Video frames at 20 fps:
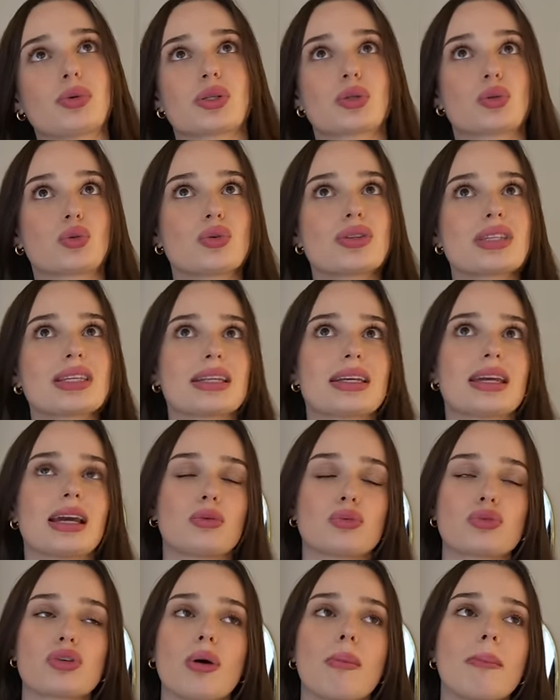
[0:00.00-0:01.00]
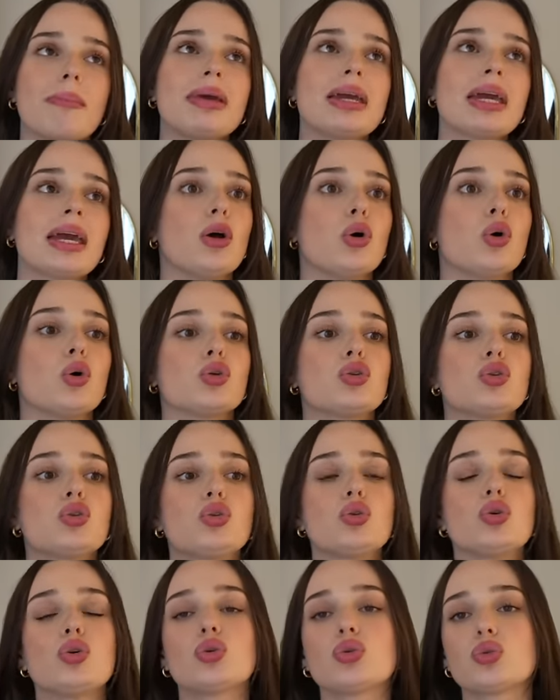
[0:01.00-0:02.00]
du coup, c'était il y a longtemps, mais au
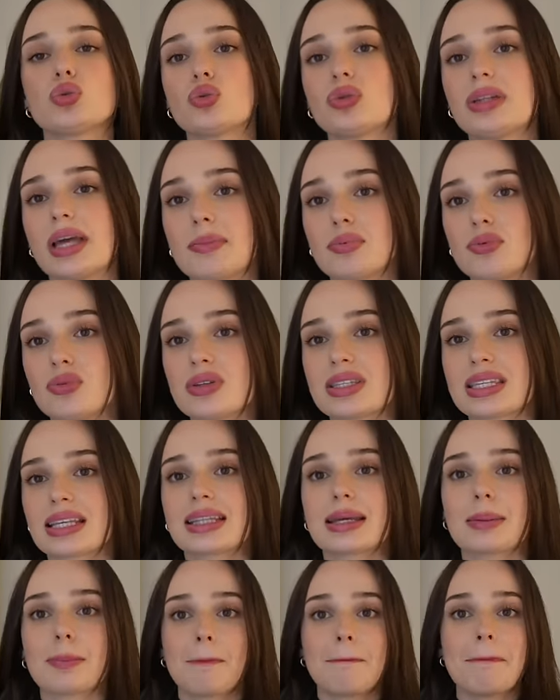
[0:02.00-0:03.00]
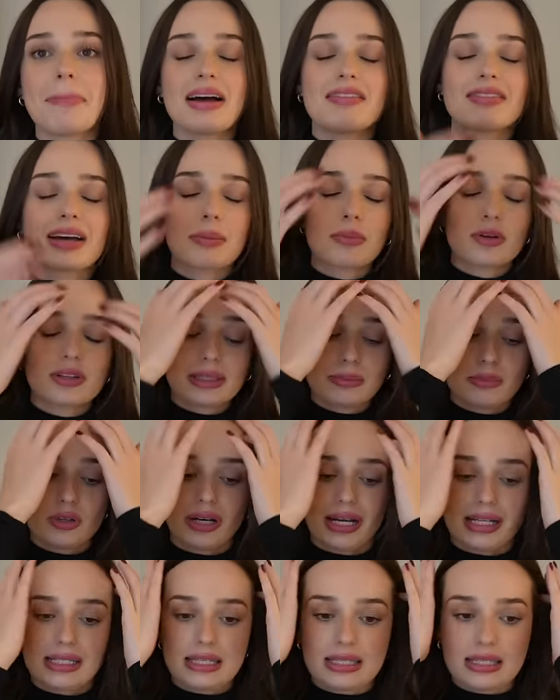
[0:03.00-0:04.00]
tout, tout, tout début, c'était pas vraiment
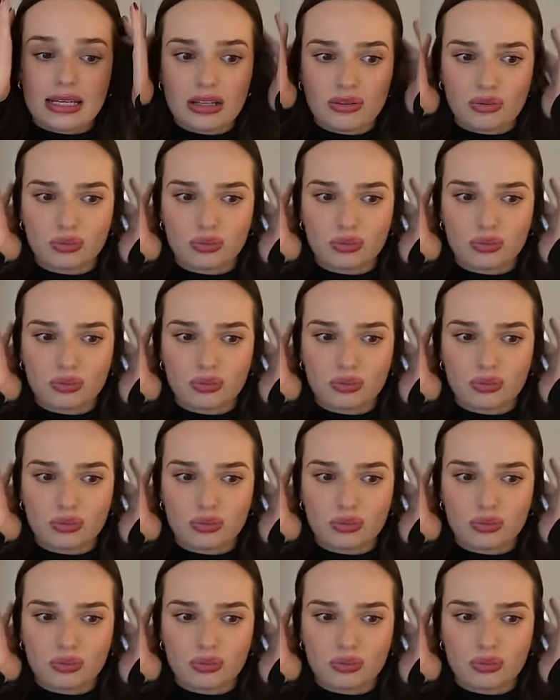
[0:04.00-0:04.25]
démocratisé.